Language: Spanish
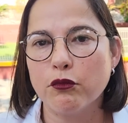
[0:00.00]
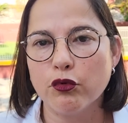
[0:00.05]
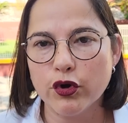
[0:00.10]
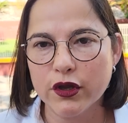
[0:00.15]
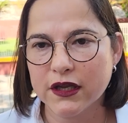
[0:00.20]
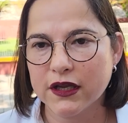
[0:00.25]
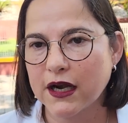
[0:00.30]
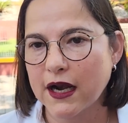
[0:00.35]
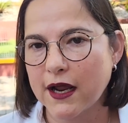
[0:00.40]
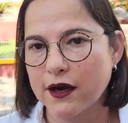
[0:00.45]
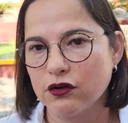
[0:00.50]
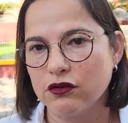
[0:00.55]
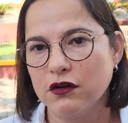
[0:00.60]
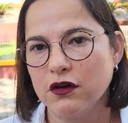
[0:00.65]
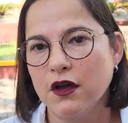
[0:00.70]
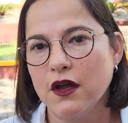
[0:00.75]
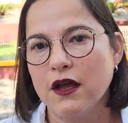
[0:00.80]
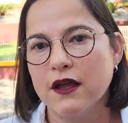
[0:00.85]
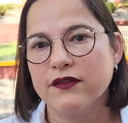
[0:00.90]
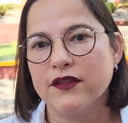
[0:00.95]
muy claro,
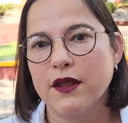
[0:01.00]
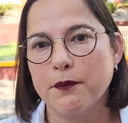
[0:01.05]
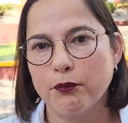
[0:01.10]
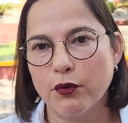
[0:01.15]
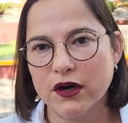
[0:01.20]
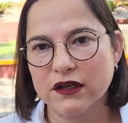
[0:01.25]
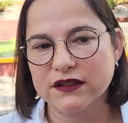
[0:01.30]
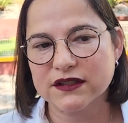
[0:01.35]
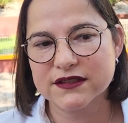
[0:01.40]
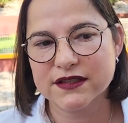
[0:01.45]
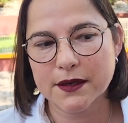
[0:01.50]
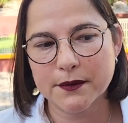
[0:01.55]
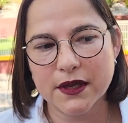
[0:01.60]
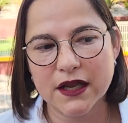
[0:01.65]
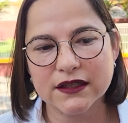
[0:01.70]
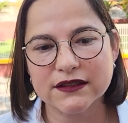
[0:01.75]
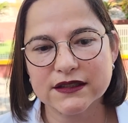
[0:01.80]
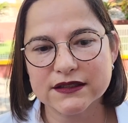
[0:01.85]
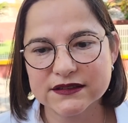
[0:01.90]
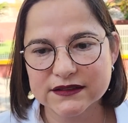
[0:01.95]
de puertas
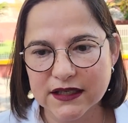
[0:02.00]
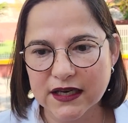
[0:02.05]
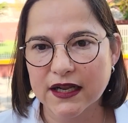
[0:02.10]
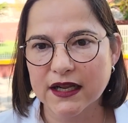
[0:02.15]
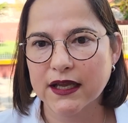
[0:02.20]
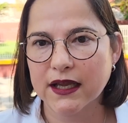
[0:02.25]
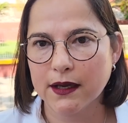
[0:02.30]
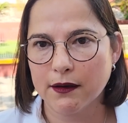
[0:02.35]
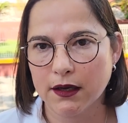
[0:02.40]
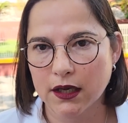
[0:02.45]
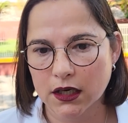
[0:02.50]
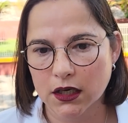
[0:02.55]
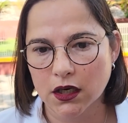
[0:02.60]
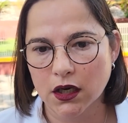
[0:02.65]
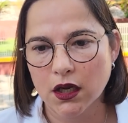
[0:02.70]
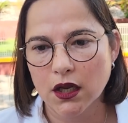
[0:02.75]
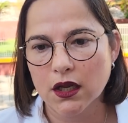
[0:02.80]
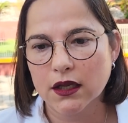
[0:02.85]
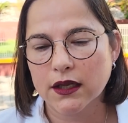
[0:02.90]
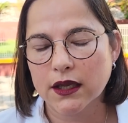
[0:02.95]
abiertas tiene que ver
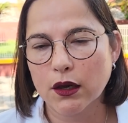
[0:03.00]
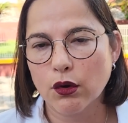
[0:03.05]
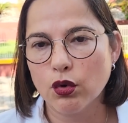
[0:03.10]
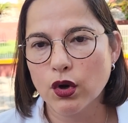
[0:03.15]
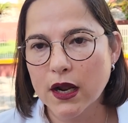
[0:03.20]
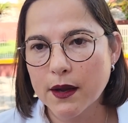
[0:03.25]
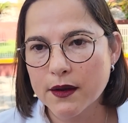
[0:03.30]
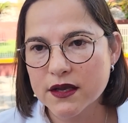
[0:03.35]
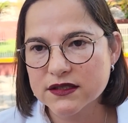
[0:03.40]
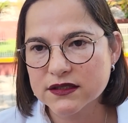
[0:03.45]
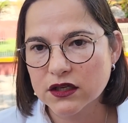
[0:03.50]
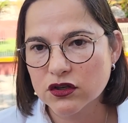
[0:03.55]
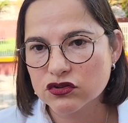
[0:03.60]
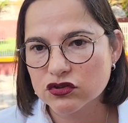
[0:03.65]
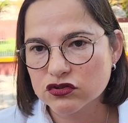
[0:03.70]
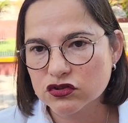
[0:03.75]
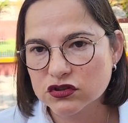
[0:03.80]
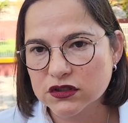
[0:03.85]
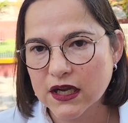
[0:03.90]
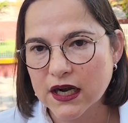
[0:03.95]
que una vez que
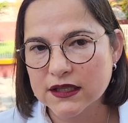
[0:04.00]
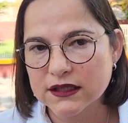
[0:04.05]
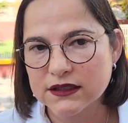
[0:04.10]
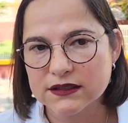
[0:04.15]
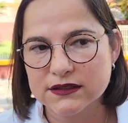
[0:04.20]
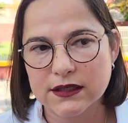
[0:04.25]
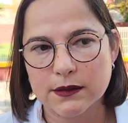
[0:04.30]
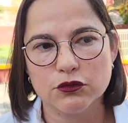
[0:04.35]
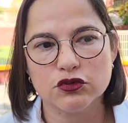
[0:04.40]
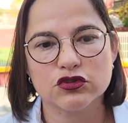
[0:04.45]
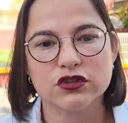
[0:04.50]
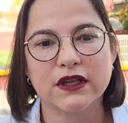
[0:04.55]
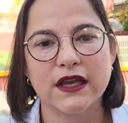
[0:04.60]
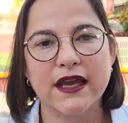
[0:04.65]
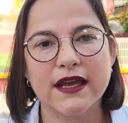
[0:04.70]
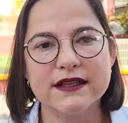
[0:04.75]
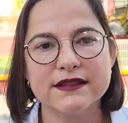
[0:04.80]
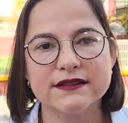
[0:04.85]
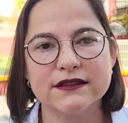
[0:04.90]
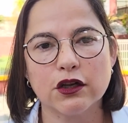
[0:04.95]
nosotros garanticemos
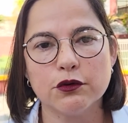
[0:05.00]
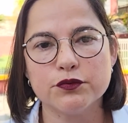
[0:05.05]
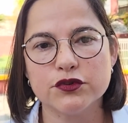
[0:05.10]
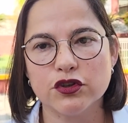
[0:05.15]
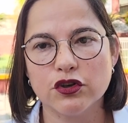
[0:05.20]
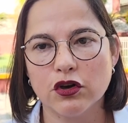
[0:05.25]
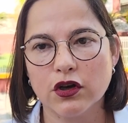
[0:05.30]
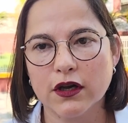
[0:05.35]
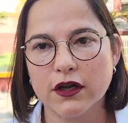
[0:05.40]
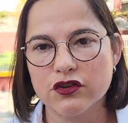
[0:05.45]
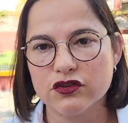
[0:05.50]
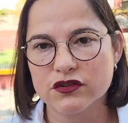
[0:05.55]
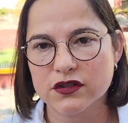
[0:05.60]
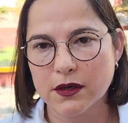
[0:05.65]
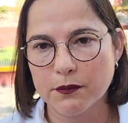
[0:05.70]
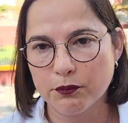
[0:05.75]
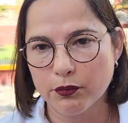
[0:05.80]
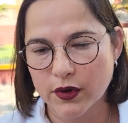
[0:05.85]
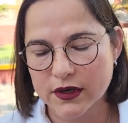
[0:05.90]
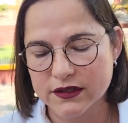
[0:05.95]
que esta opción que ellos
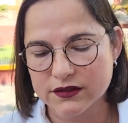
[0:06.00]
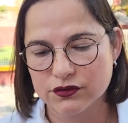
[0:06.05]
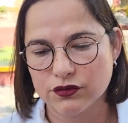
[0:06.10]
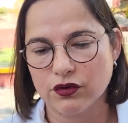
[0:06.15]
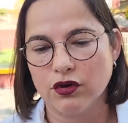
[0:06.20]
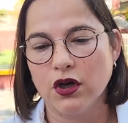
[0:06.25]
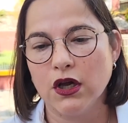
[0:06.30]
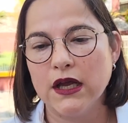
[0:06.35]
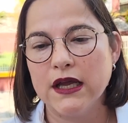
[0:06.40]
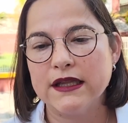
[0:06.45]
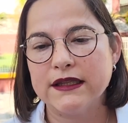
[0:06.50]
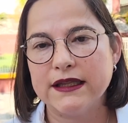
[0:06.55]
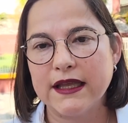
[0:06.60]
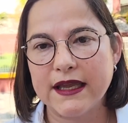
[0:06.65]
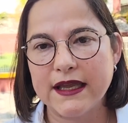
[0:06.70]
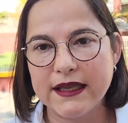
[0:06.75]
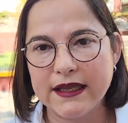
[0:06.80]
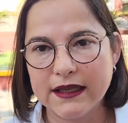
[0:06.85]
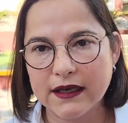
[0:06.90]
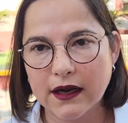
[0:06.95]
han puesto
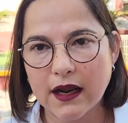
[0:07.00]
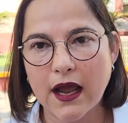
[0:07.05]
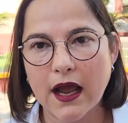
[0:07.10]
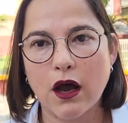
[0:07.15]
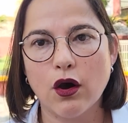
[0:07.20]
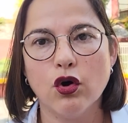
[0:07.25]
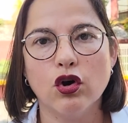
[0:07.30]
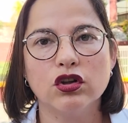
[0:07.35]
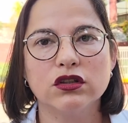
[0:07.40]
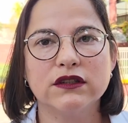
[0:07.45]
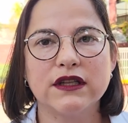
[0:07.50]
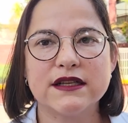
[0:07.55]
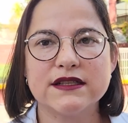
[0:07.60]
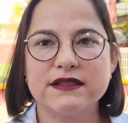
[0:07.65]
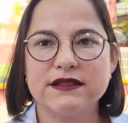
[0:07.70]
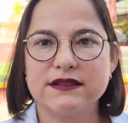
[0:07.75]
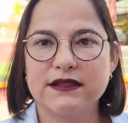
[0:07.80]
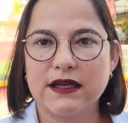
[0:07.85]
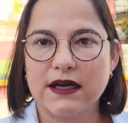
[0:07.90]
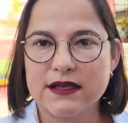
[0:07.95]
de ir a
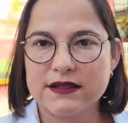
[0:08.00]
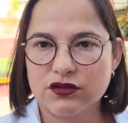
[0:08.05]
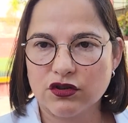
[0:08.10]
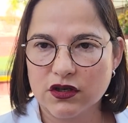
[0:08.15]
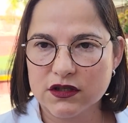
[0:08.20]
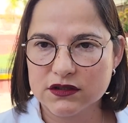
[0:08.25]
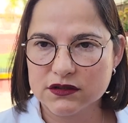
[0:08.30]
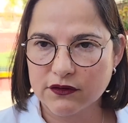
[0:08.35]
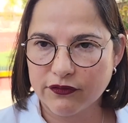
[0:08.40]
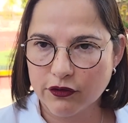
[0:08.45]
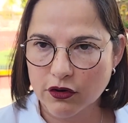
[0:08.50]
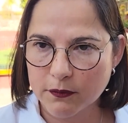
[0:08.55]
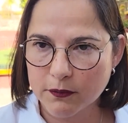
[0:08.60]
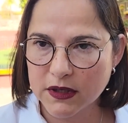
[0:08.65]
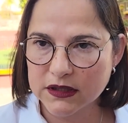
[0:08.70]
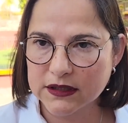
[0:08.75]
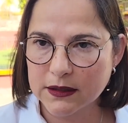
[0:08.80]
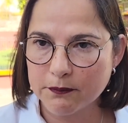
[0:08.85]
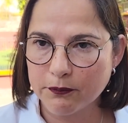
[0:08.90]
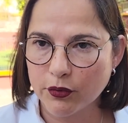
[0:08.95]
otras instalaciones de
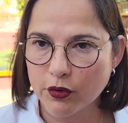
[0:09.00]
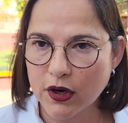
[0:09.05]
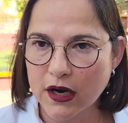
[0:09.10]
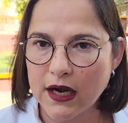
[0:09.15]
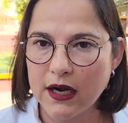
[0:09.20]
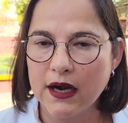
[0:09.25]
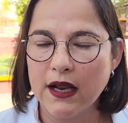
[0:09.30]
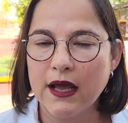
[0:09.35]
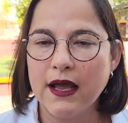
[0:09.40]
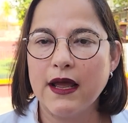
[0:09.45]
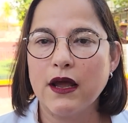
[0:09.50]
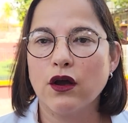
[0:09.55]
forma temporal